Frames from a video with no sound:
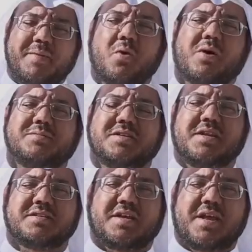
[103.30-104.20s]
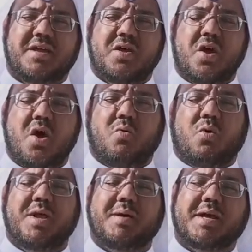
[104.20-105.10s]
150 سنة
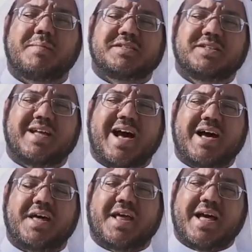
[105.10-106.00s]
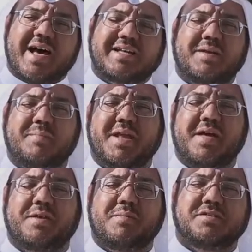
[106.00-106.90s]
وهناك مسجد آخر أقدم من
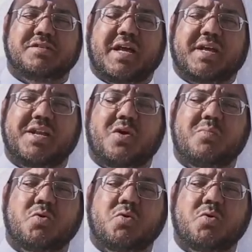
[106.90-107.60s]
هذا المسجد لكنه